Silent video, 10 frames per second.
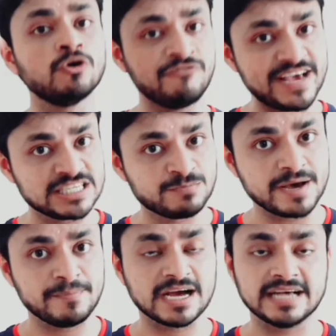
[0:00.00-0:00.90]
दोस्तों फेस पे
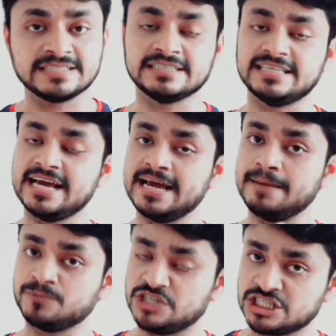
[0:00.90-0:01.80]
आप लगा सकते हैं
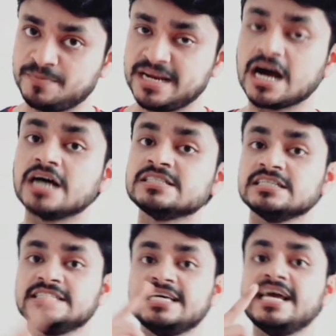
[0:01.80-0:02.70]
चेस्ट पे लगा
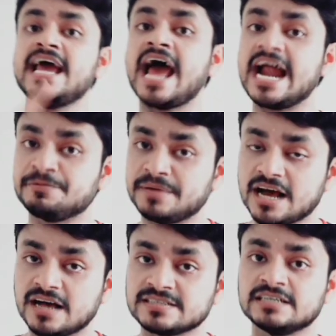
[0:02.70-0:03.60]
सकते हैं हैंड पे
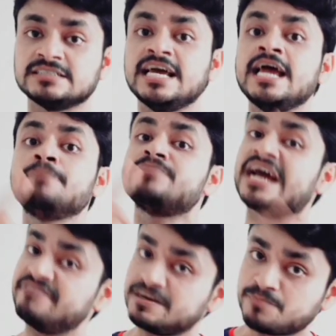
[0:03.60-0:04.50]
लगा सकते हैं
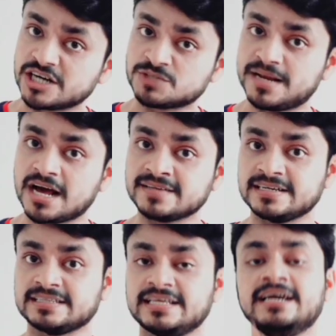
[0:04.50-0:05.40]
प्राइवेट पार्ट्स पे लगा
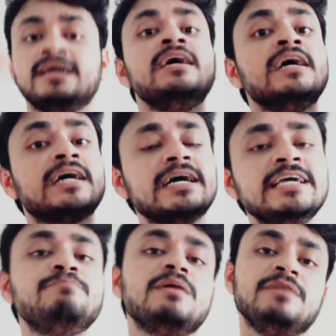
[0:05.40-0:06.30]
सकते हैं
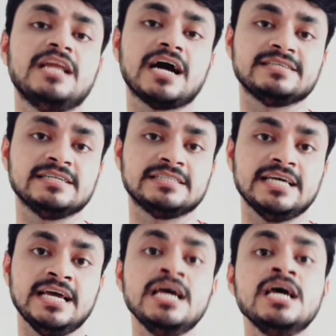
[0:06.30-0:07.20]
कहीं पे भी लगा सकते हैं